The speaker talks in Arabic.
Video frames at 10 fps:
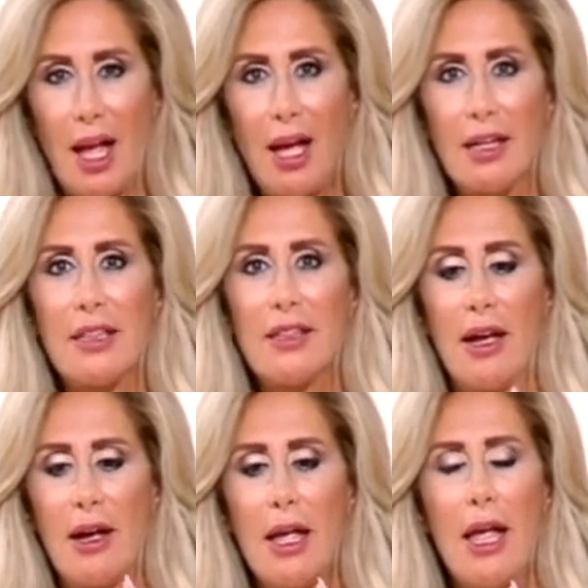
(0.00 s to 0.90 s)

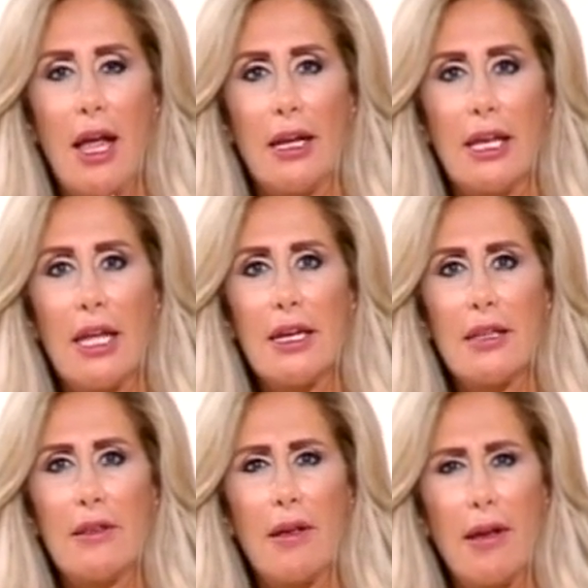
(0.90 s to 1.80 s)
ضحكتنا ان
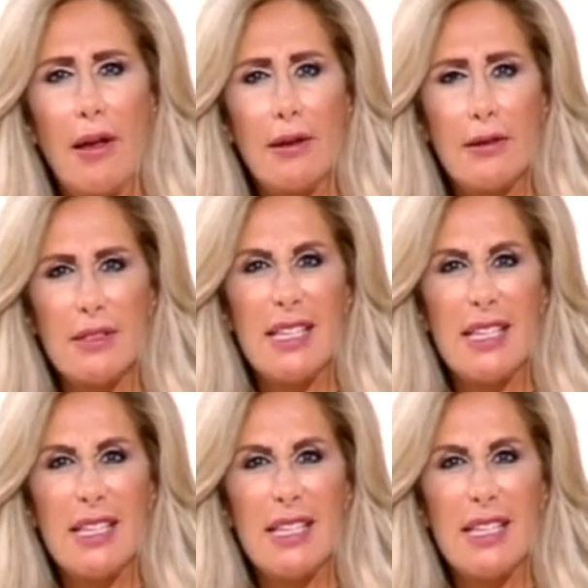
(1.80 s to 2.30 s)
كانت آه،